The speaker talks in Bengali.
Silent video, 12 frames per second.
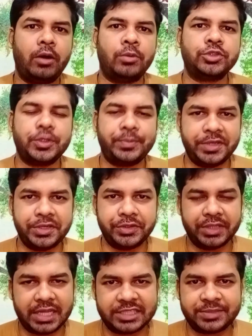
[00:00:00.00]
অবশ্যই
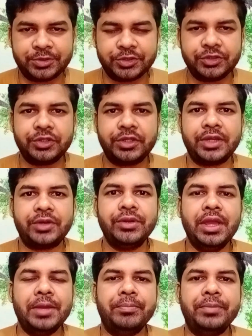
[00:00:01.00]
ভিডিওটি লাস্ট পর্যন্ত দেখুন
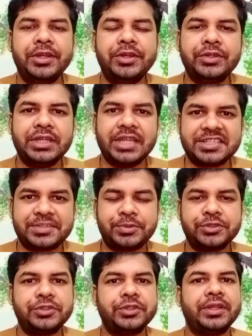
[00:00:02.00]
ভিডিওটি লাস্ট
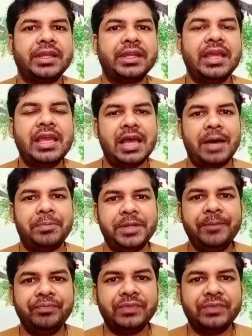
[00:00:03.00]
পর্যন্ত দেখলে আপনি